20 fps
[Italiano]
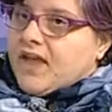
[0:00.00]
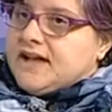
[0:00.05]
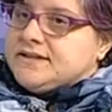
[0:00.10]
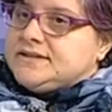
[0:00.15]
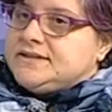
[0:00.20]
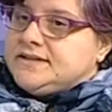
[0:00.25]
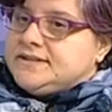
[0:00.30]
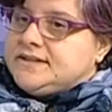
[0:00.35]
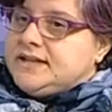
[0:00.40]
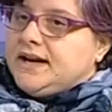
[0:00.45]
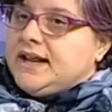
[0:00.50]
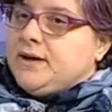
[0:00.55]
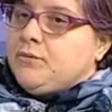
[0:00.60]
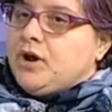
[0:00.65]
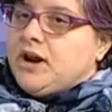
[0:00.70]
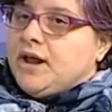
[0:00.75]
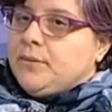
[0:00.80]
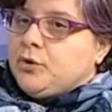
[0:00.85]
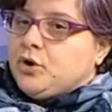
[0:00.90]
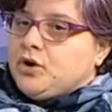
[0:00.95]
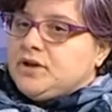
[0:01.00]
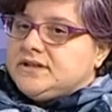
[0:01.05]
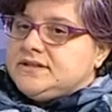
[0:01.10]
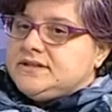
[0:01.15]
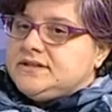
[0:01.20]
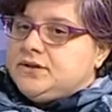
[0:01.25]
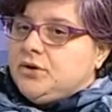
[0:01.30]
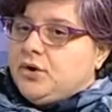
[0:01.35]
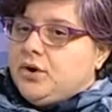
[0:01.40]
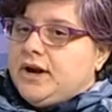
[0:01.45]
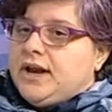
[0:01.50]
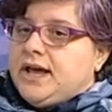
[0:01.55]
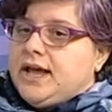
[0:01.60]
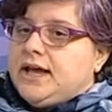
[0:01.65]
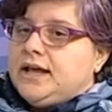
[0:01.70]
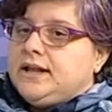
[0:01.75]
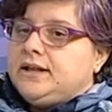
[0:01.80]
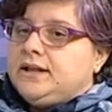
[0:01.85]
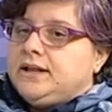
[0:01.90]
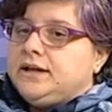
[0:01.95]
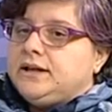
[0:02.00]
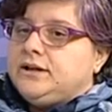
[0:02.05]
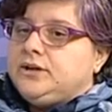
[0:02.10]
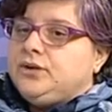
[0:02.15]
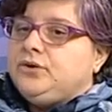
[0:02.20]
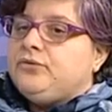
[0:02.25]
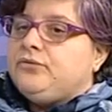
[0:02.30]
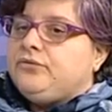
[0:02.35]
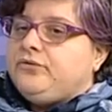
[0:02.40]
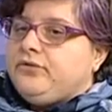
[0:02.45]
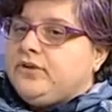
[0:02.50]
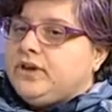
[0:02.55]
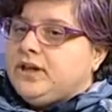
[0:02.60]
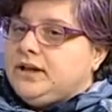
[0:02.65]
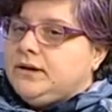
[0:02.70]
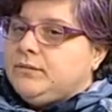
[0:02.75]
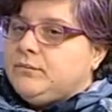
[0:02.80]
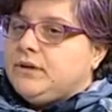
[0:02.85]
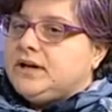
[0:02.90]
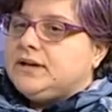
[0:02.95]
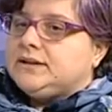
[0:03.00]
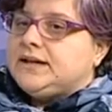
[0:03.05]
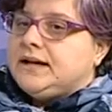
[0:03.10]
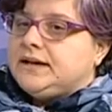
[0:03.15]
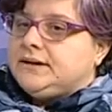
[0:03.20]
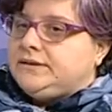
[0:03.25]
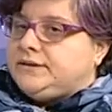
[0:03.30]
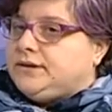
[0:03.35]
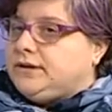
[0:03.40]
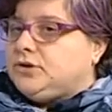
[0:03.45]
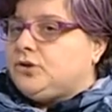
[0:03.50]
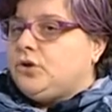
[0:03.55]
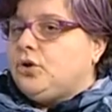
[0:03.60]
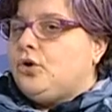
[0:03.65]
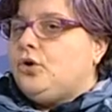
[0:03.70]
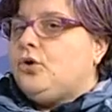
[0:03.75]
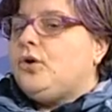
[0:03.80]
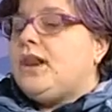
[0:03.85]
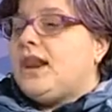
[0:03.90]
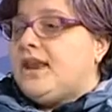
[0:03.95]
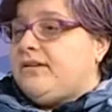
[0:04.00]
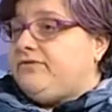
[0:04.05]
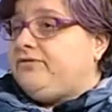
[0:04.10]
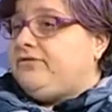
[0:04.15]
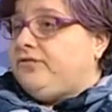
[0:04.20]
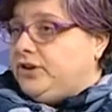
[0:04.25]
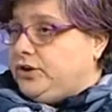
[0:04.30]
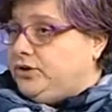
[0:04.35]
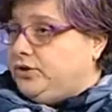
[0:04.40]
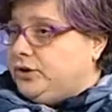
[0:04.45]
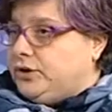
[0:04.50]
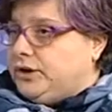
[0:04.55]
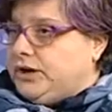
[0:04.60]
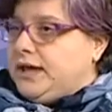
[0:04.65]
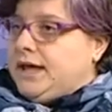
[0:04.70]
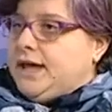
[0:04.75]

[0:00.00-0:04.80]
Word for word: assisteremo alla proiezione eh, di un film dal titolo L'affido.